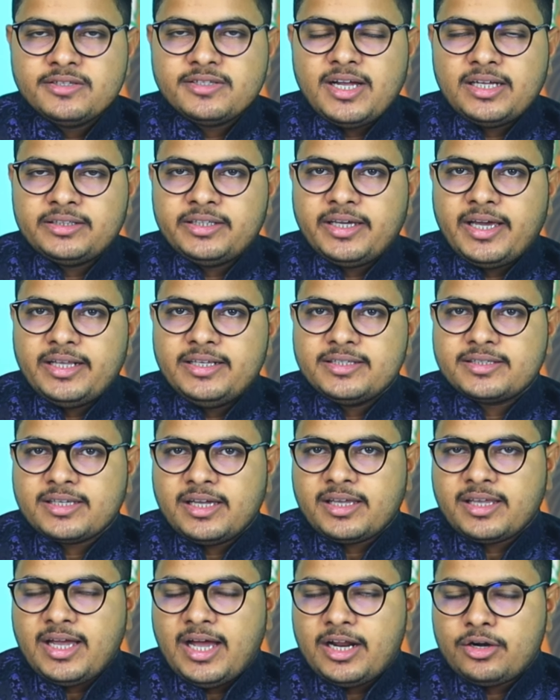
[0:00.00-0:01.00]
साथ ही गैज
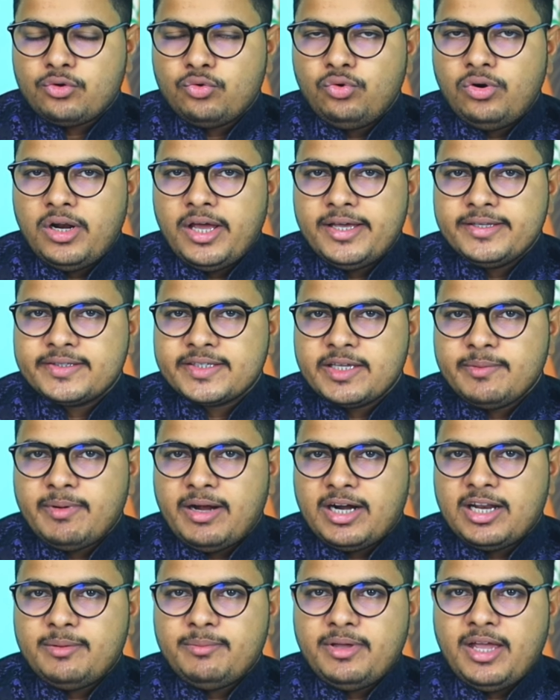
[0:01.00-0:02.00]
इसका क्या रूल है इसके
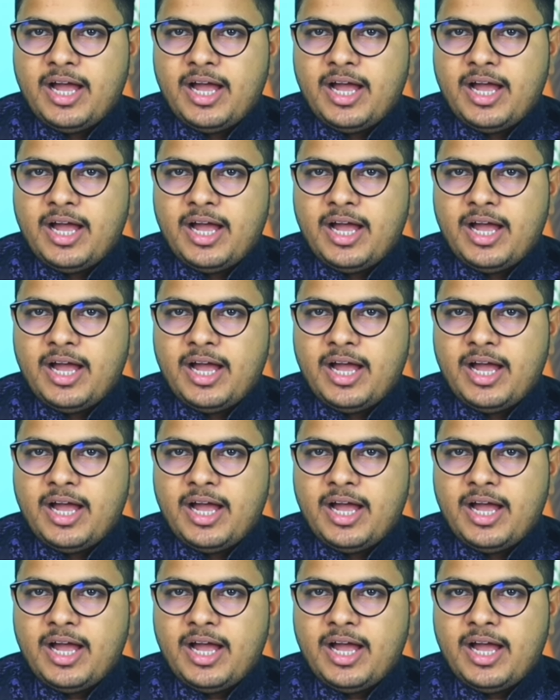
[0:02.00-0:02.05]
बारे